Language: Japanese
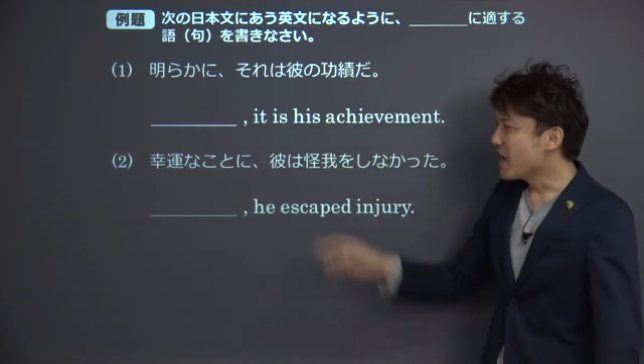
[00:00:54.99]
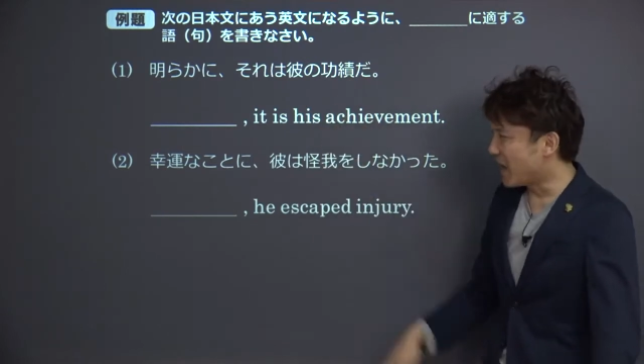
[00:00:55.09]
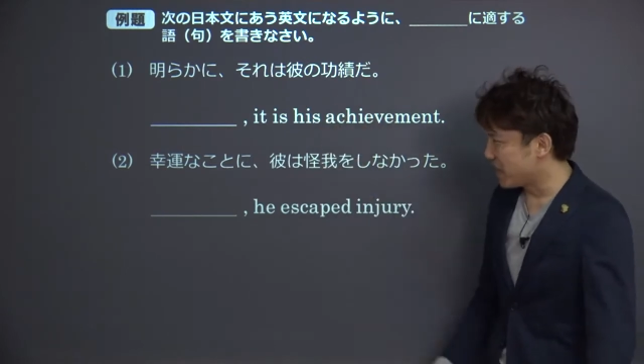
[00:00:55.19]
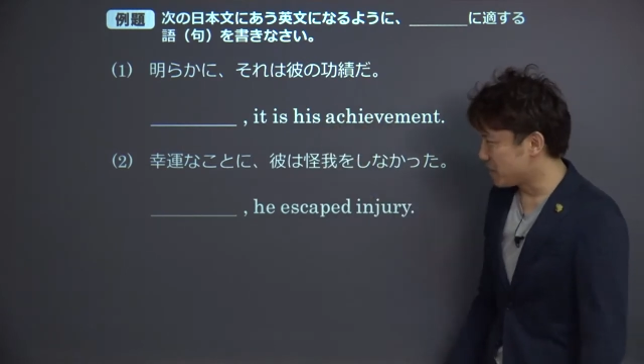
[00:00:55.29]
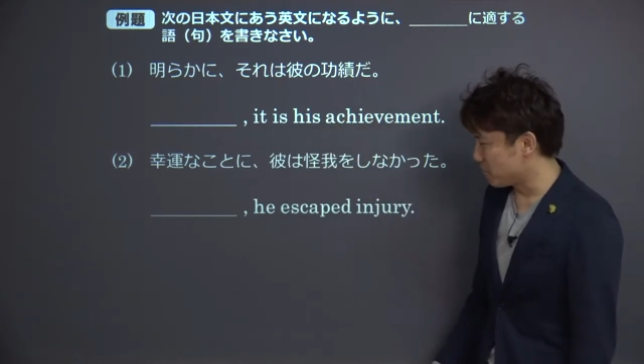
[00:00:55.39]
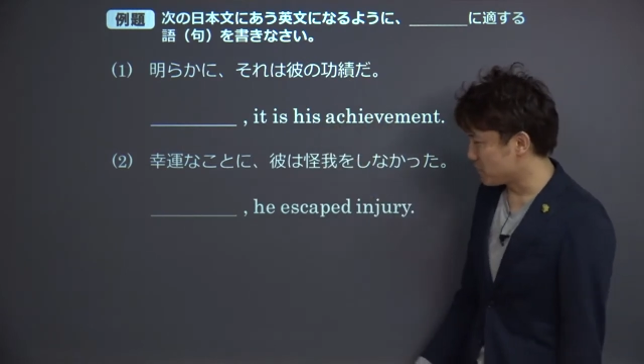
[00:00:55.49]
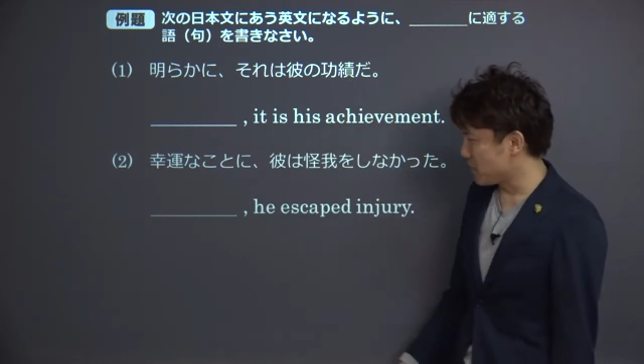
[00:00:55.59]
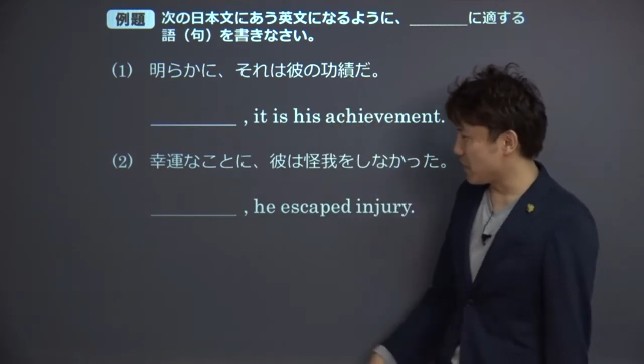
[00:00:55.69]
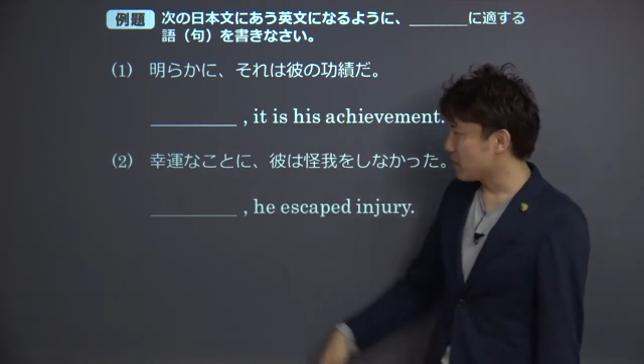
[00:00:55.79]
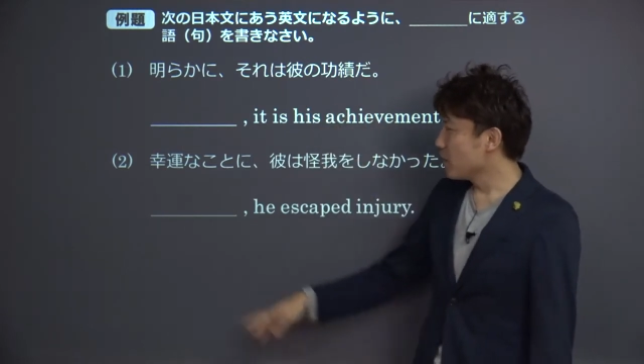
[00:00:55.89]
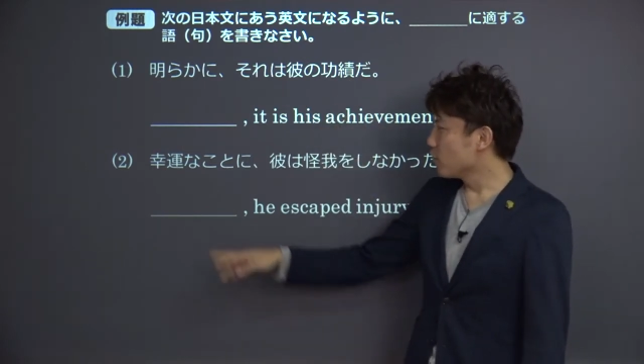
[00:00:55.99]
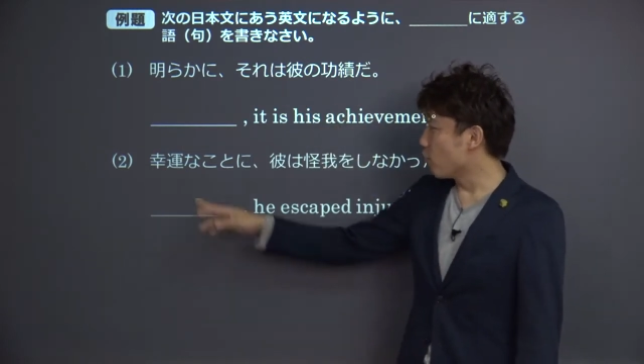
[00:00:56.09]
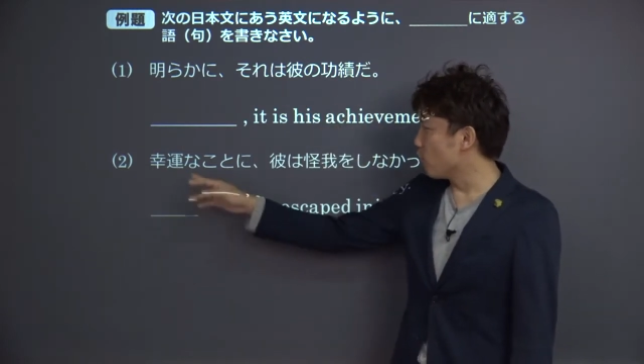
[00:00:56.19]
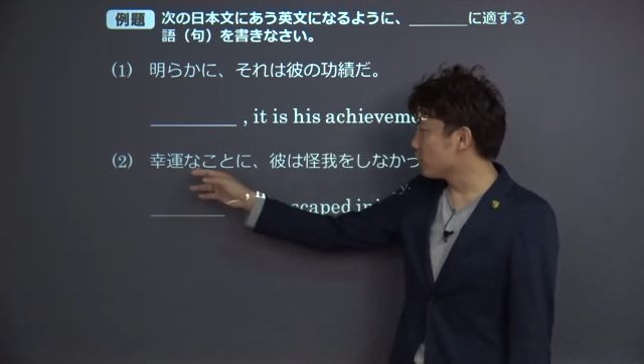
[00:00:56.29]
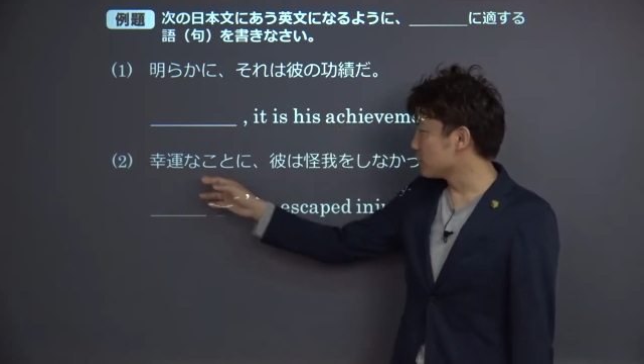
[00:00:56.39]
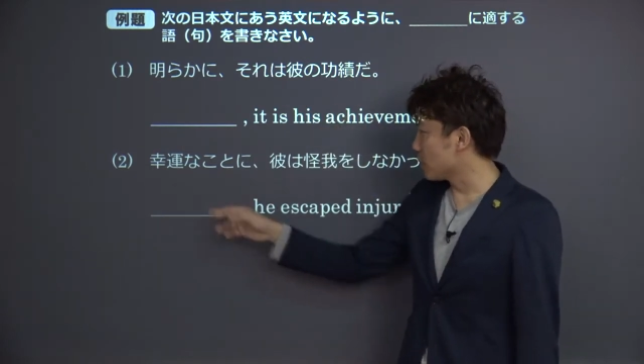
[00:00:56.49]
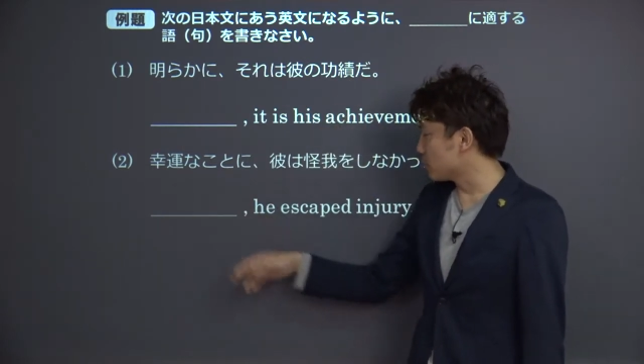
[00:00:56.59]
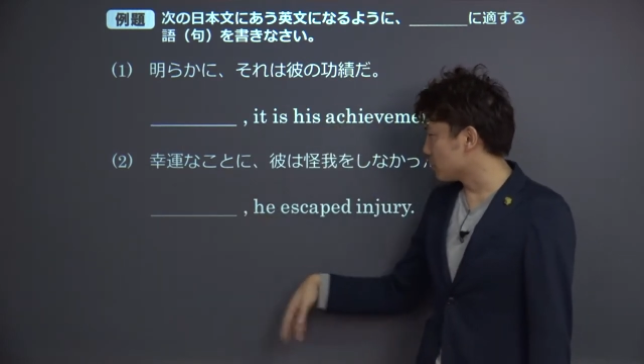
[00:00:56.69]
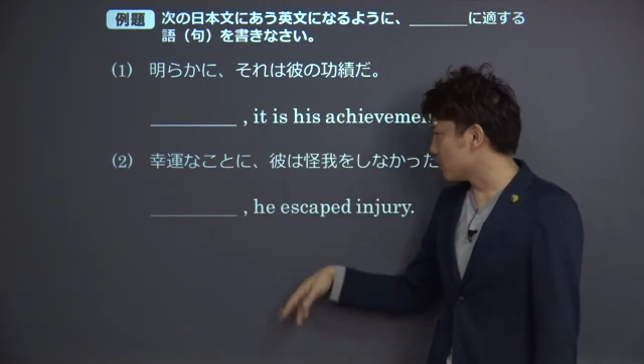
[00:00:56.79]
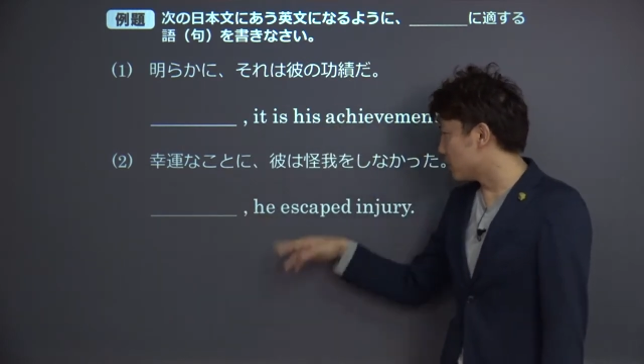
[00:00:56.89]
はいそして幸運な
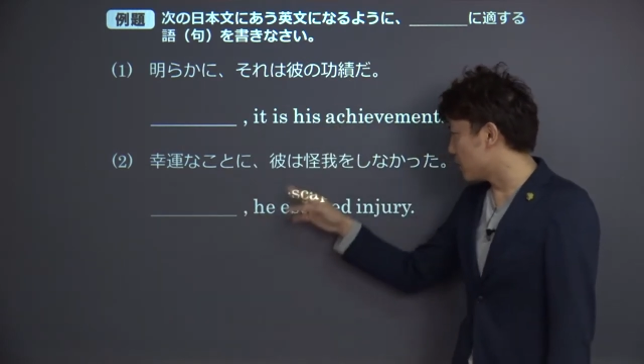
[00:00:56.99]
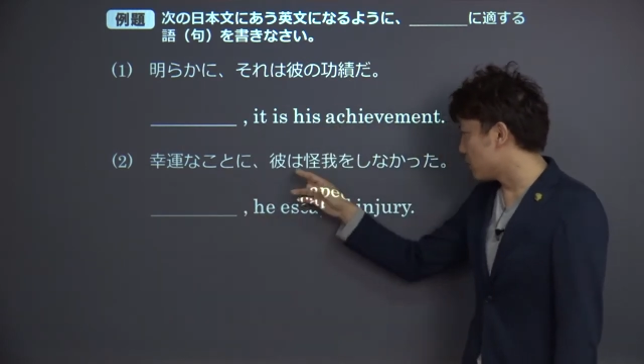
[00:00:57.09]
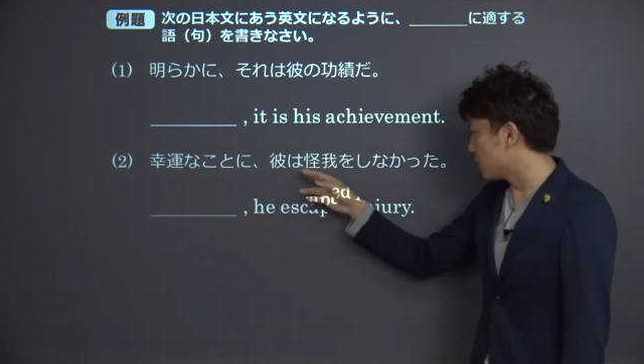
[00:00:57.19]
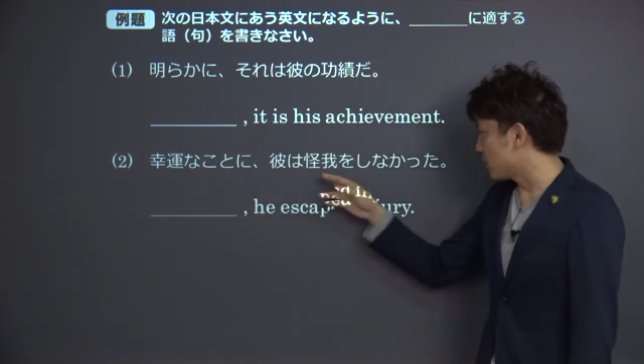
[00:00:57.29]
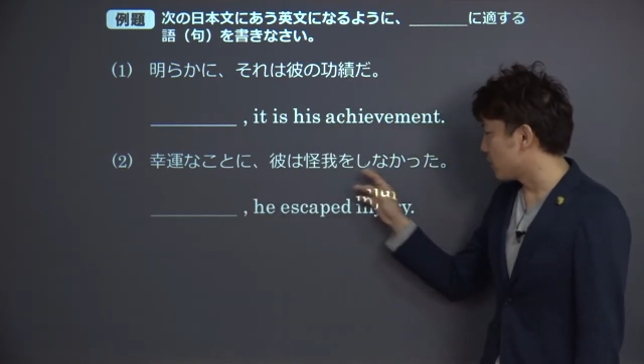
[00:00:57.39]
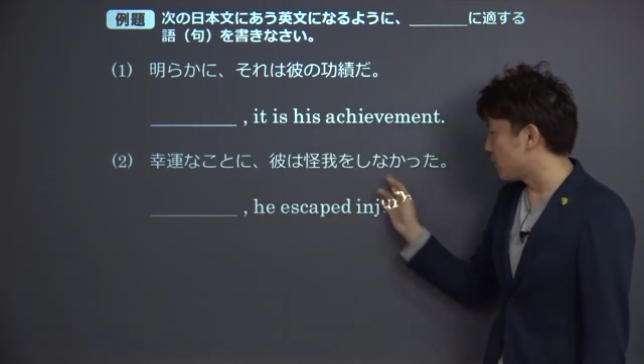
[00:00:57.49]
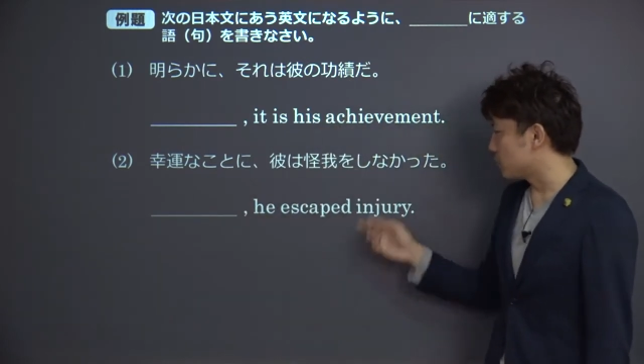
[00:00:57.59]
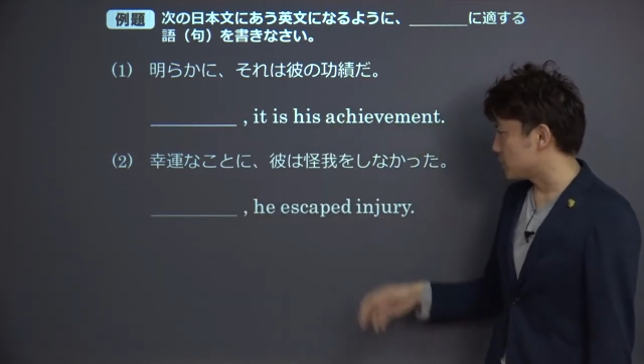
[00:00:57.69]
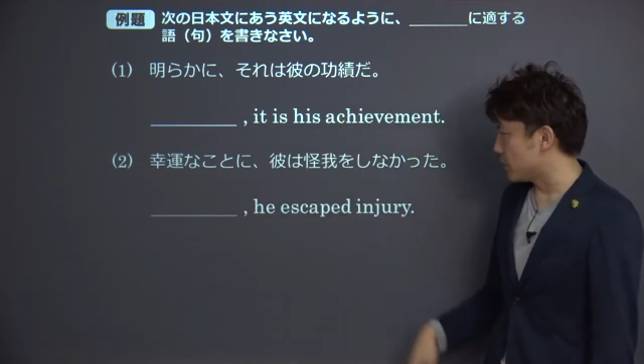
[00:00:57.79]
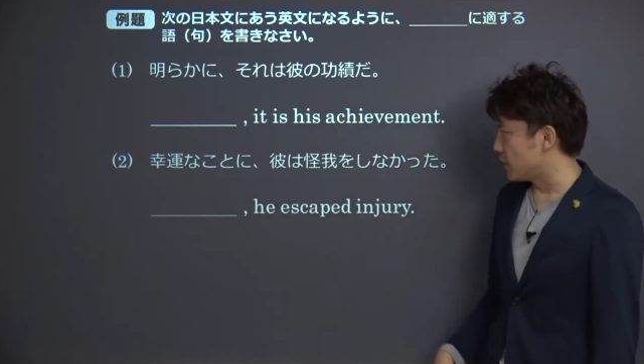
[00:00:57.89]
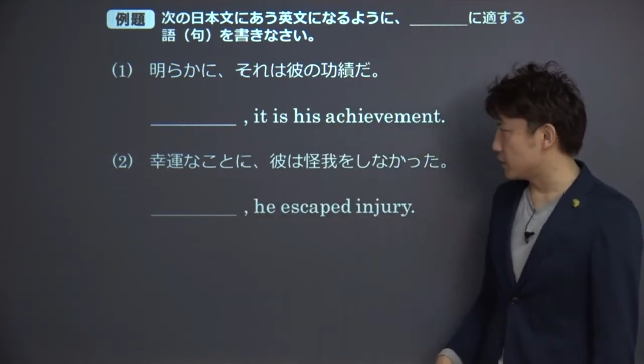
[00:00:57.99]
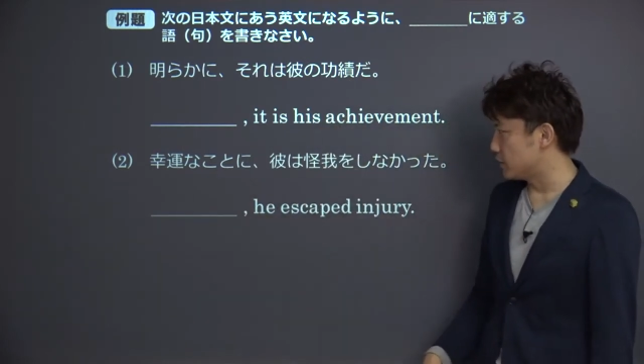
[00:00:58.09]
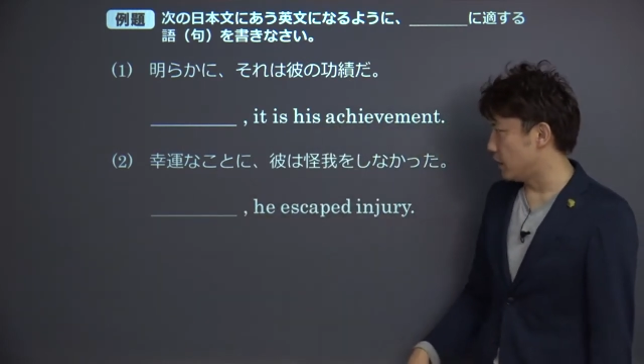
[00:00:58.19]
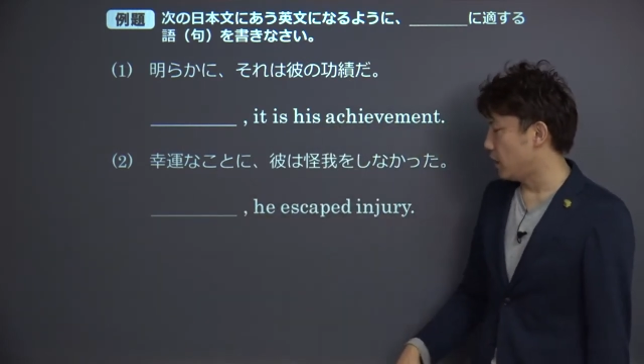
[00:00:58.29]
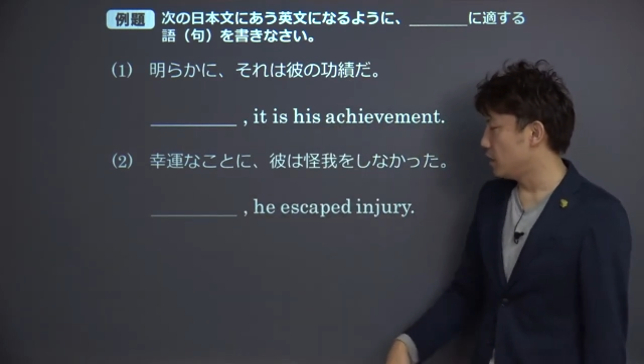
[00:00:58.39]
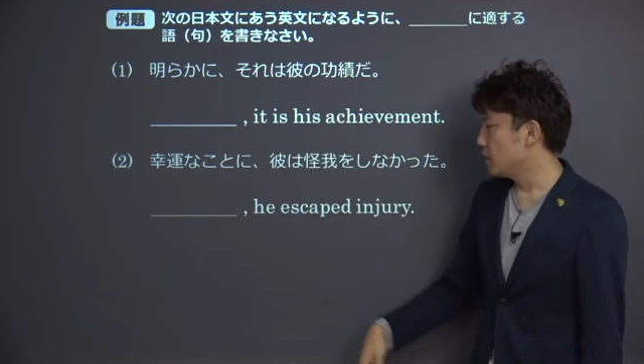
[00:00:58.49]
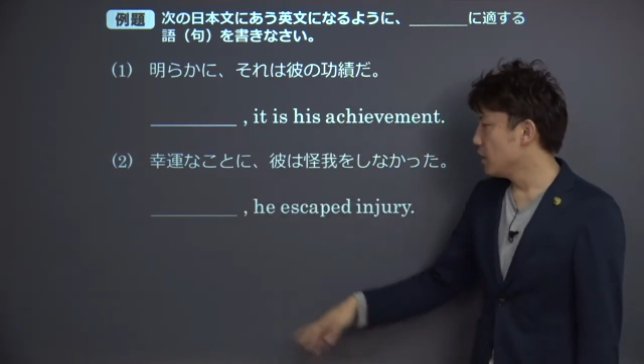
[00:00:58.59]
ことに彼は怪我をしなかった